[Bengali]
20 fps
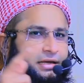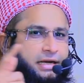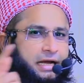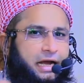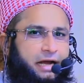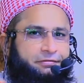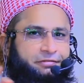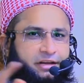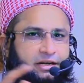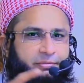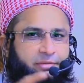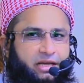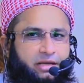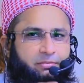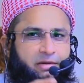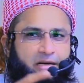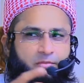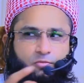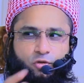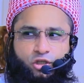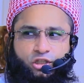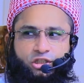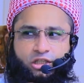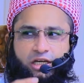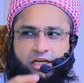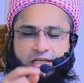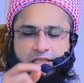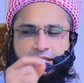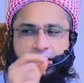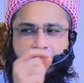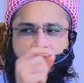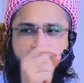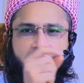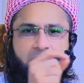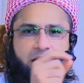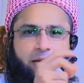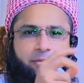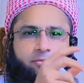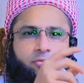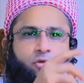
কাফের বেঈমান মোশরেকরা তাকে